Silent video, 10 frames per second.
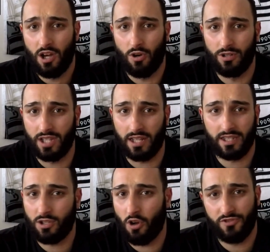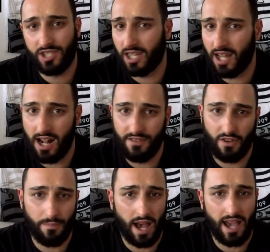Und ja, Trikowski an allen
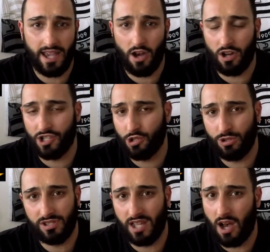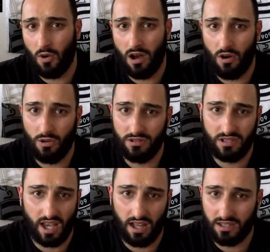vorbei, auch an Schützenhauer.
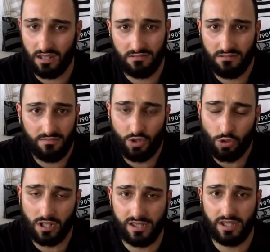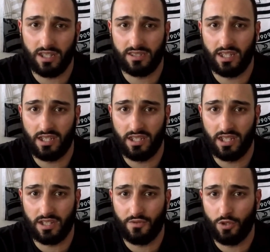Und ja, dann nudeln sie das Ding
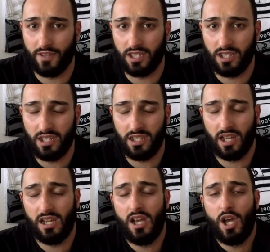irgendwie über die Linie.